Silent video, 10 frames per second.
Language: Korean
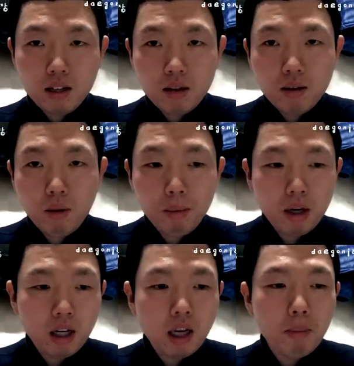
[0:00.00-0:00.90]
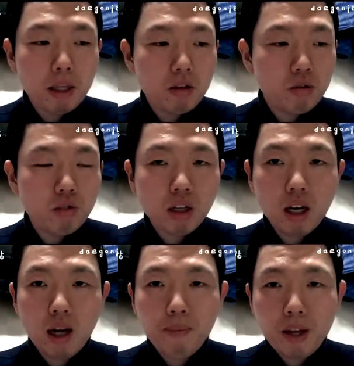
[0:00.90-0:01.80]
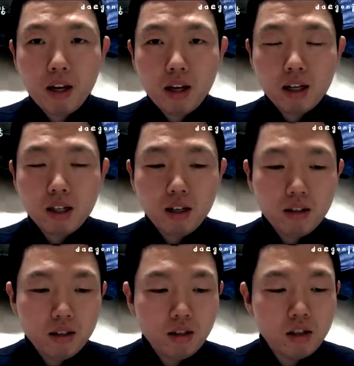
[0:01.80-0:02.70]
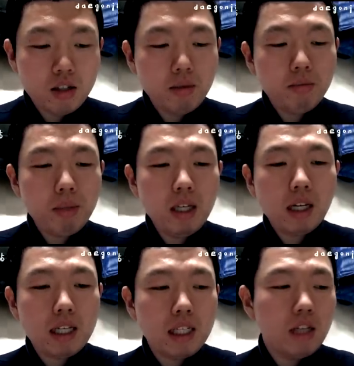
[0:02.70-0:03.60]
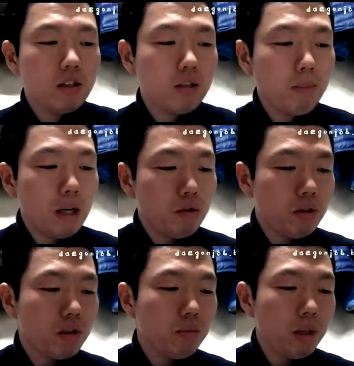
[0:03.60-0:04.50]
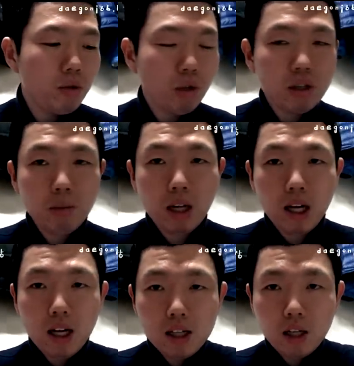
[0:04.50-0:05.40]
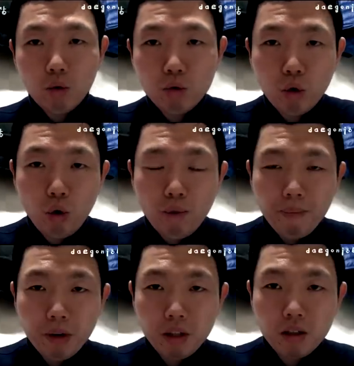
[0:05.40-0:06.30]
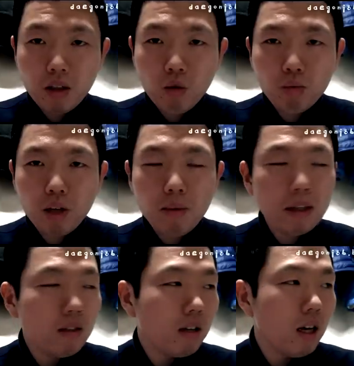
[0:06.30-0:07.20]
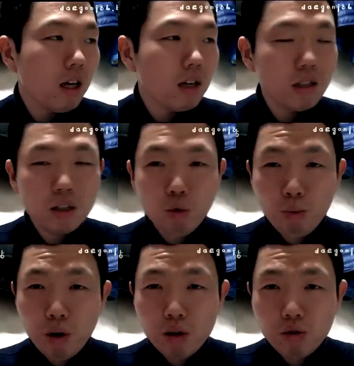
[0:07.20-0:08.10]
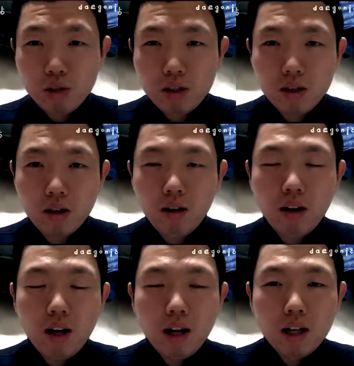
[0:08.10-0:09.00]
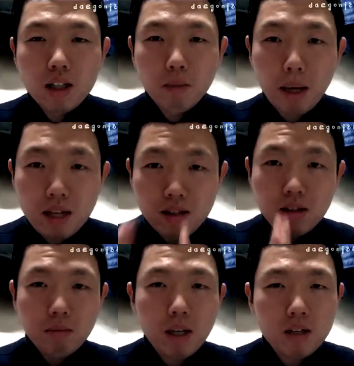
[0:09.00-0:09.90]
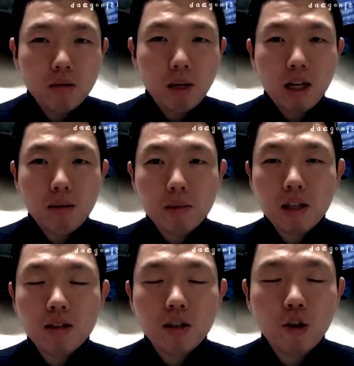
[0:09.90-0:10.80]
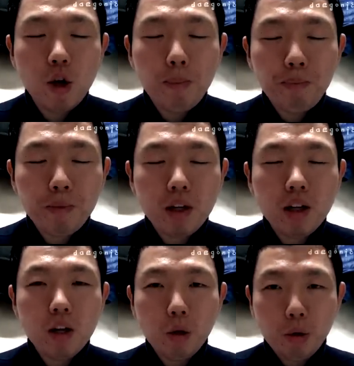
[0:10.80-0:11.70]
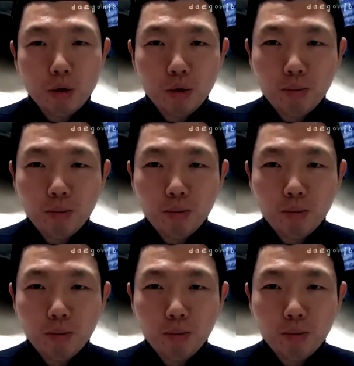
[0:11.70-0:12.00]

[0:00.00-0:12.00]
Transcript: 완벽하게 만들어 주니까 항상 열심히 같이 연습할 수 있었으면 좋겠습니다. 자, 오늘도 이렇게 공부를 해봤는데 같이 공부할 수 있어서 정말 정말 정말 감사드리고요. 네, 내일도 더 좋은